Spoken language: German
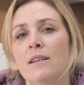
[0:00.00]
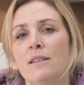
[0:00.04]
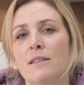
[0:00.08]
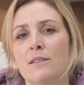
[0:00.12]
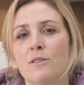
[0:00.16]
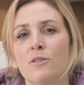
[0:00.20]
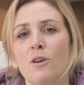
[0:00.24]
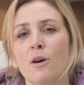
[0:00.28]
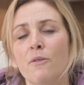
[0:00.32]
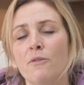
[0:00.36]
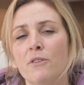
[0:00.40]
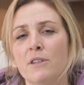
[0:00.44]

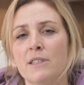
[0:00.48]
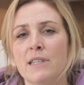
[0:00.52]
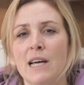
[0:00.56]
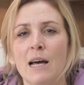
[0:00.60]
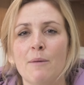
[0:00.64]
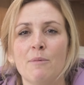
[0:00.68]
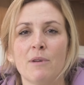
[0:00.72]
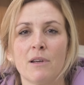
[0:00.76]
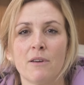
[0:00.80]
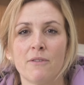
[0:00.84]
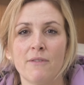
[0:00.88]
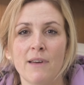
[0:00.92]
das
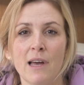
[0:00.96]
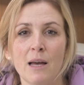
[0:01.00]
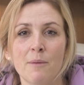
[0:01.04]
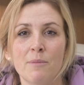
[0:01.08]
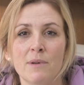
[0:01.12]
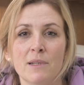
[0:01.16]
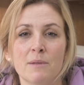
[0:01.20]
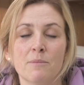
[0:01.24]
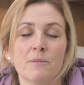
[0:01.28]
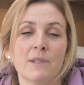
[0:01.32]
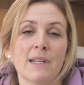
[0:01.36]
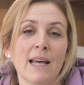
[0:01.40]
komfortable
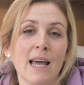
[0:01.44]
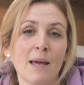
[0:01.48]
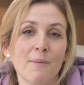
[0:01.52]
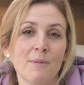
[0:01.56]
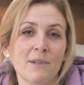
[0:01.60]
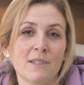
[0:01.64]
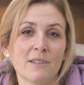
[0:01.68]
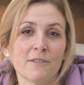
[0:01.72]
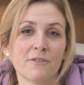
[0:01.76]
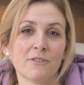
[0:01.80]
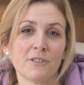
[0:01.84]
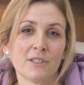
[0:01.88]
Querbett mit
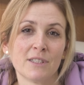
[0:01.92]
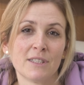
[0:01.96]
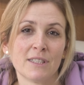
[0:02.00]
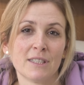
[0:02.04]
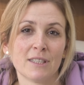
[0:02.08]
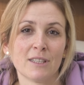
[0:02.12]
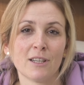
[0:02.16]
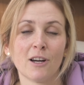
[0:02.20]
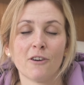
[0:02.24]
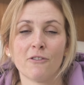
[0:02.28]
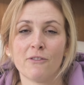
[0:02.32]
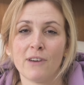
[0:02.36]

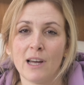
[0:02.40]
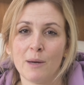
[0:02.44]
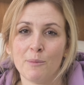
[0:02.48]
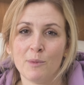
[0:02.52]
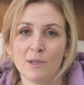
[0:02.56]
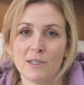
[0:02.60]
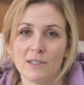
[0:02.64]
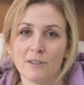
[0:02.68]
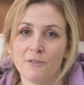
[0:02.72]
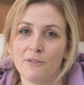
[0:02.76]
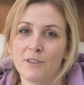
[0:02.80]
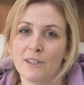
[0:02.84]
1,40 m auf
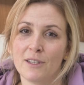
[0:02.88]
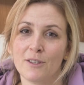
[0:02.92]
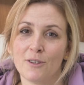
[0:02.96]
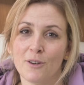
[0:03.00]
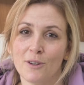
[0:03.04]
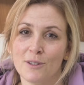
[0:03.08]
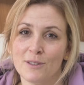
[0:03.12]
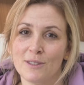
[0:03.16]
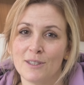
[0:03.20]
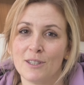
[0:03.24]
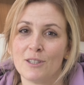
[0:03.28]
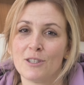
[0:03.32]
1,94
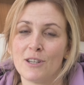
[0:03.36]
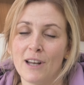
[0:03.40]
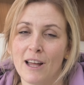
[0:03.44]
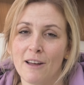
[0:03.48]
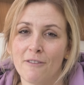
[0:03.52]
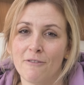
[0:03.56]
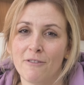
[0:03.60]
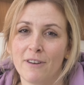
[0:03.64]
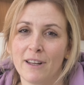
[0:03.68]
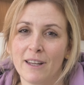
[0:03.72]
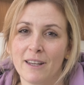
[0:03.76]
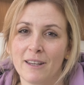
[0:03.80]
m
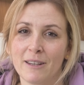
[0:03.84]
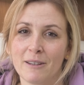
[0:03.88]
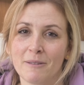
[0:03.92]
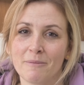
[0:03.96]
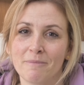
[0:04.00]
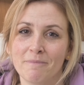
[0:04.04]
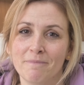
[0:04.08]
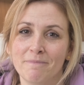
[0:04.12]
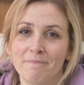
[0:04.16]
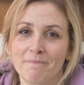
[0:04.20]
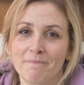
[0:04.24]
Schlaffläche.